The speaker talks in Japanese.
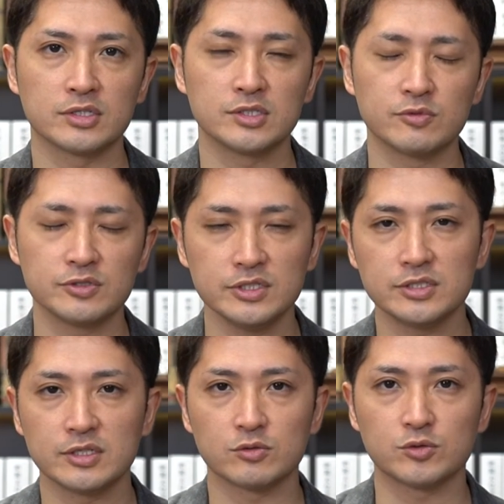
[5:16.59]
自分の人
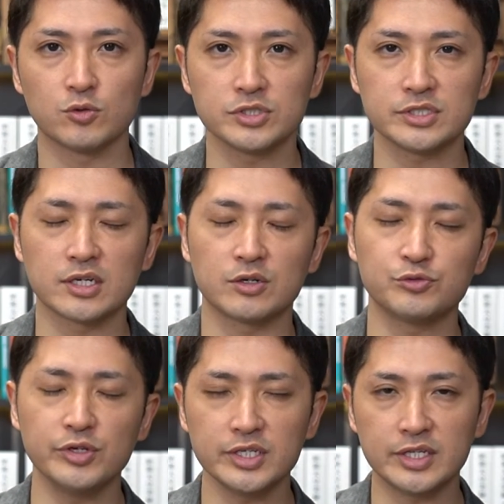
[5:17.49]
生の総資産が
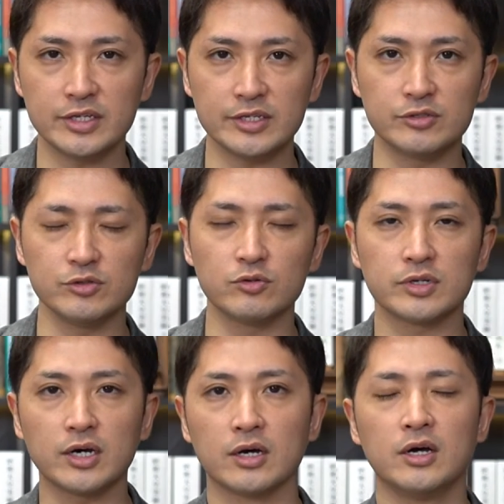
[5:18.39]
増えていくよう
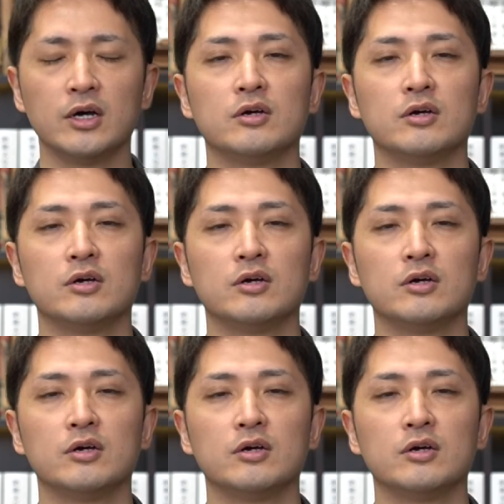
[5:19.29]
な